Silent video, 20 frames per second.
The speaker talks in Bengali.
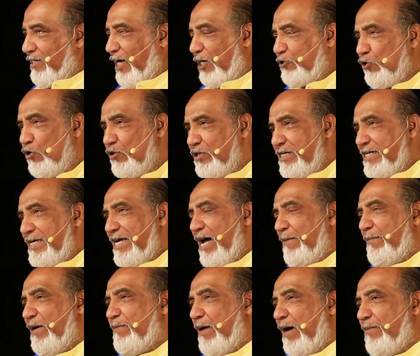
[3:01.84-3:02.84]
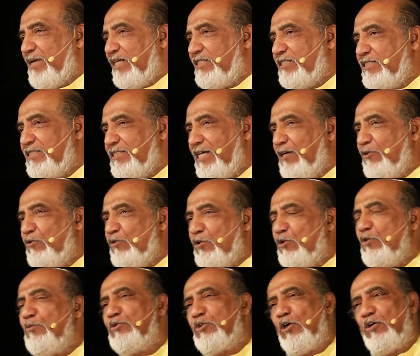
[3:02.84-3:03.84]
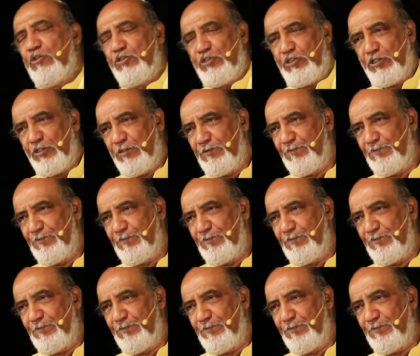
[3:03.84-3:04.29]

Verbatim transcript: নাটক নিয়ে আমার ভাবনা চিন্তাগুলো খুব সহজ